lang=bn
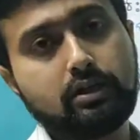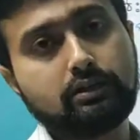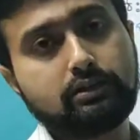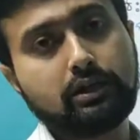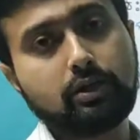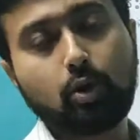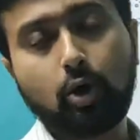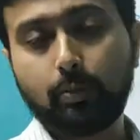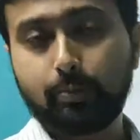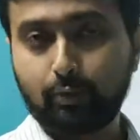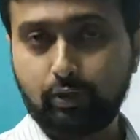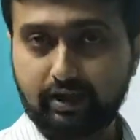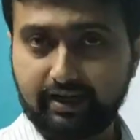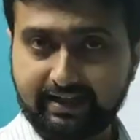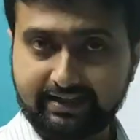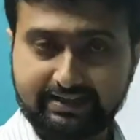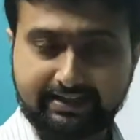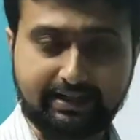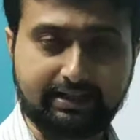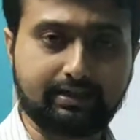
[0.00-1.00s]
তার গল্প
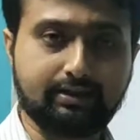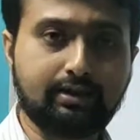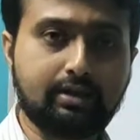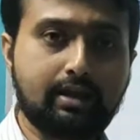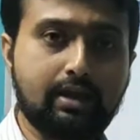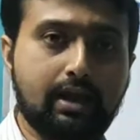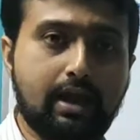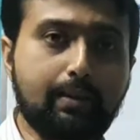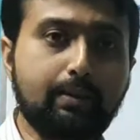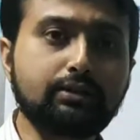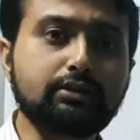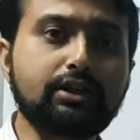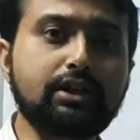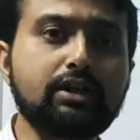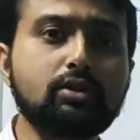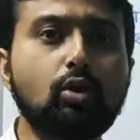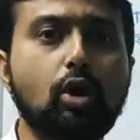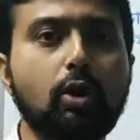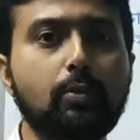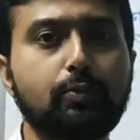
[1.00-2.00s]
লিখেছেন এবং তিনি
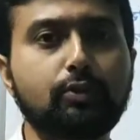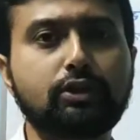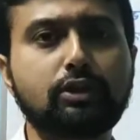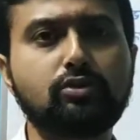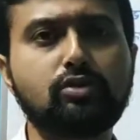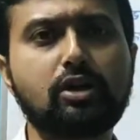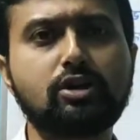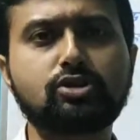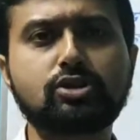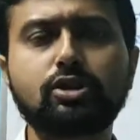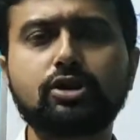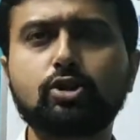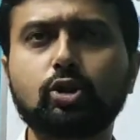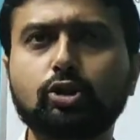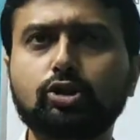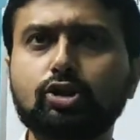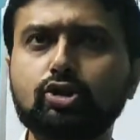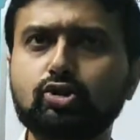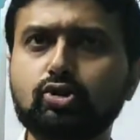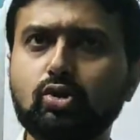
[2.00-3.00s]
গল্পদাদু আসলে
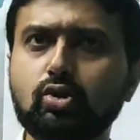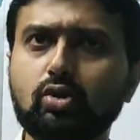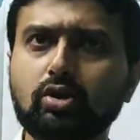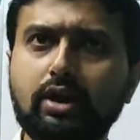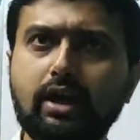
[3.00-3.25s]
যথেষ্ট